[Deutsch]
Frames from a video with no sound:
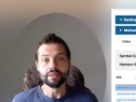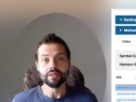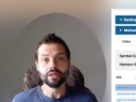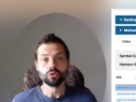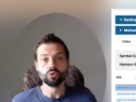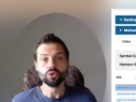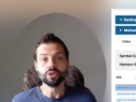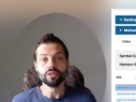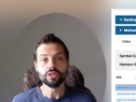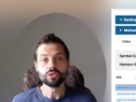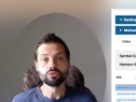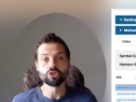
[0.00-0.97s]
die natürlich
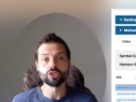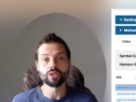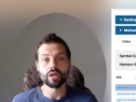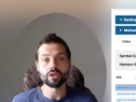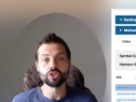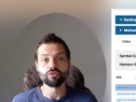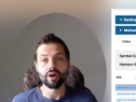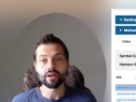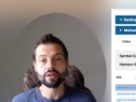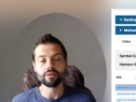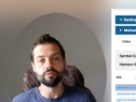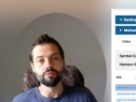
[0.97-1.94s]
nicht so stark
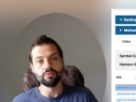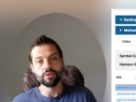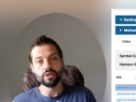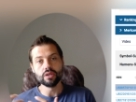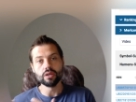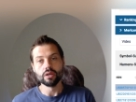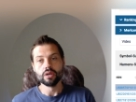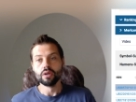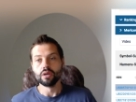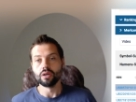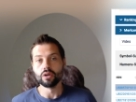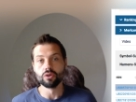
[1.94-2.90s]
schwanken wie
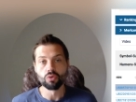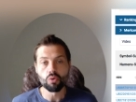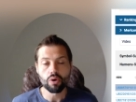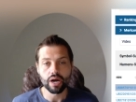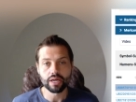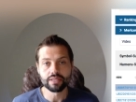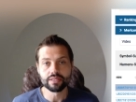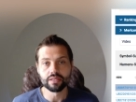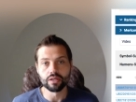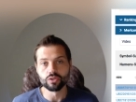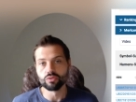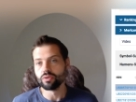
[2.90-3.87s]
äh,
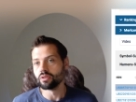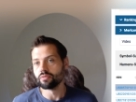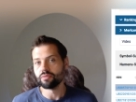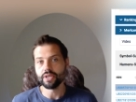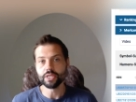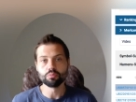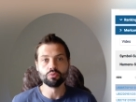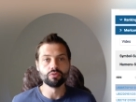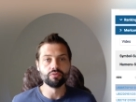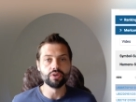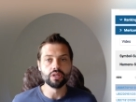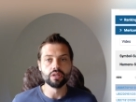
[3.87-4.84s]
Grow-Aktien, also wie eine
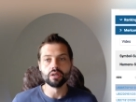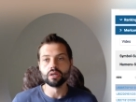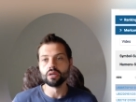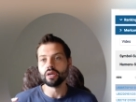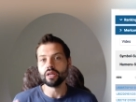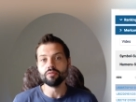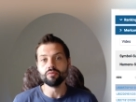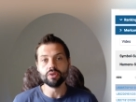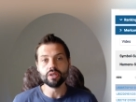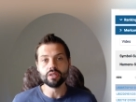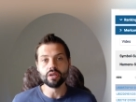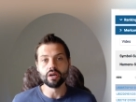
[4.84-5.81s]
Facebook, wie eine
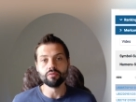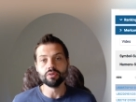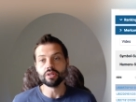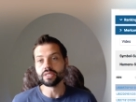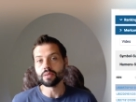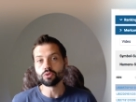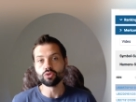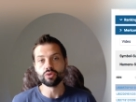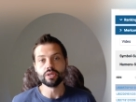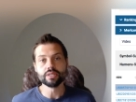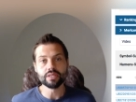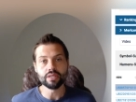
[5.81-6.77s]
Nvidia, wie eine Samsung
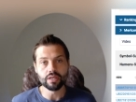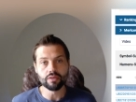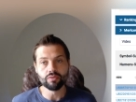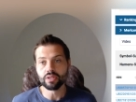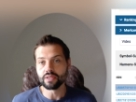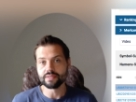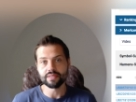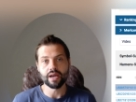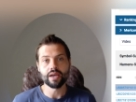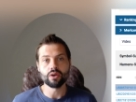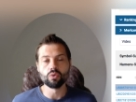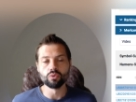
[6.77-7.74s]
SDI, wie eine
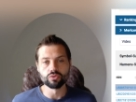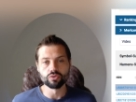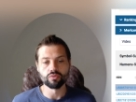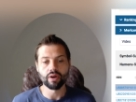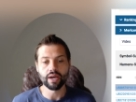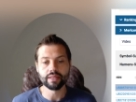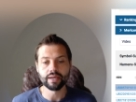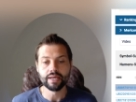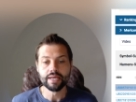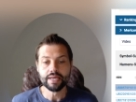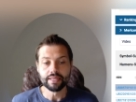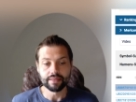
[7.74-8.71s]
Steico und so weiter.
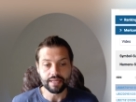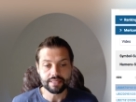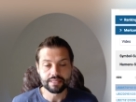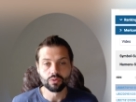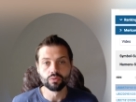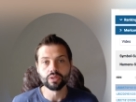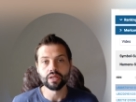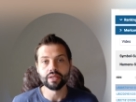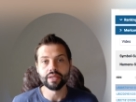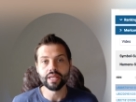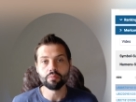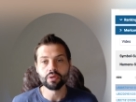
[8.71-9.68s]
Das sind
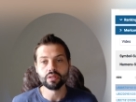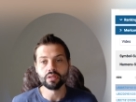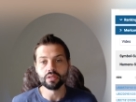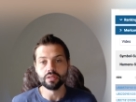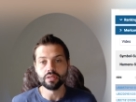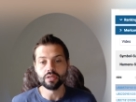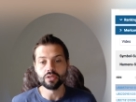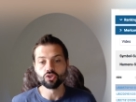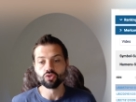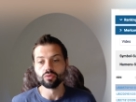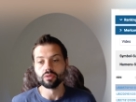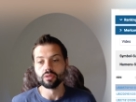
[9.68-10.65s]
Unternehmen, die
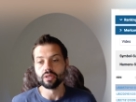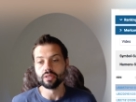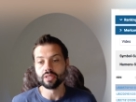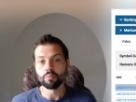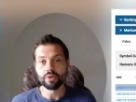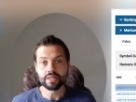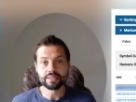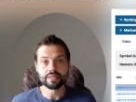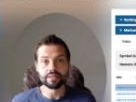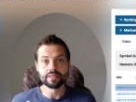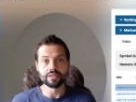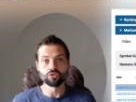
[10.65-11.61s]
schon etabliert
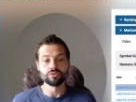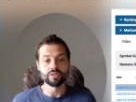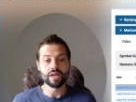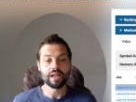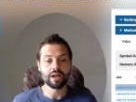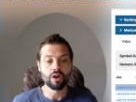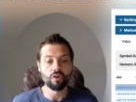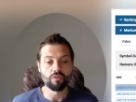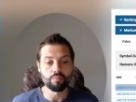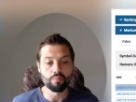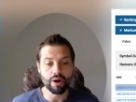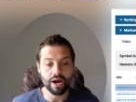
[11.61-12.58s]
sind, die schon sehr lange
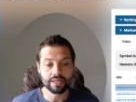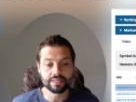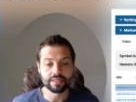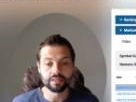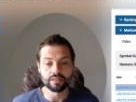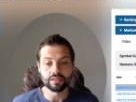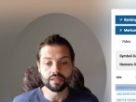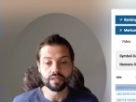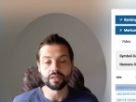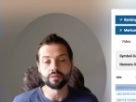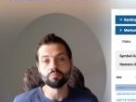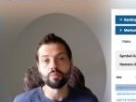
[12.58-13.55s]
auf dem Markt sind, die
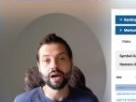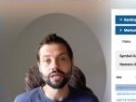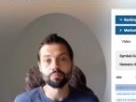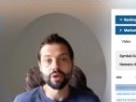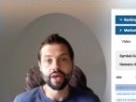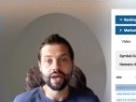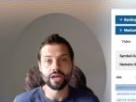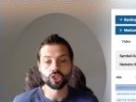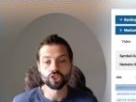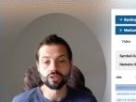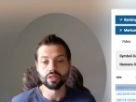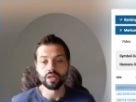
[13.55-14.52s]
ihren Markt
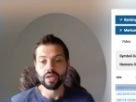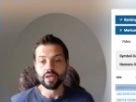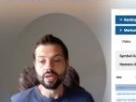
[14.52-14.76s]
beherrschen